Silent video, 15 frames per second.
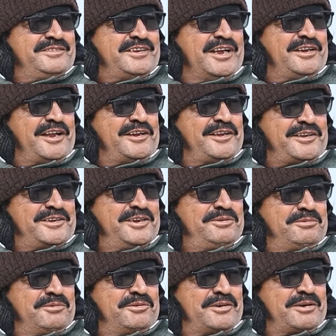जन्नत
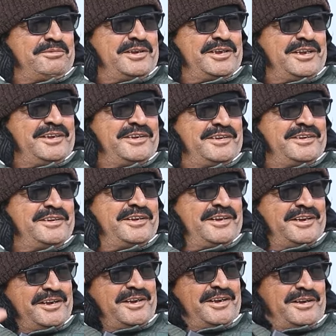नसीब हो कभी
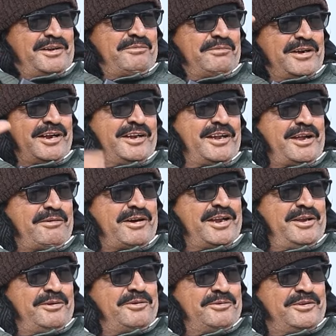अल्लाह
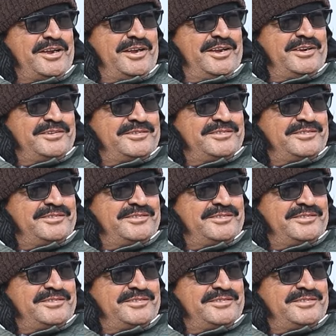वाले हो जाएं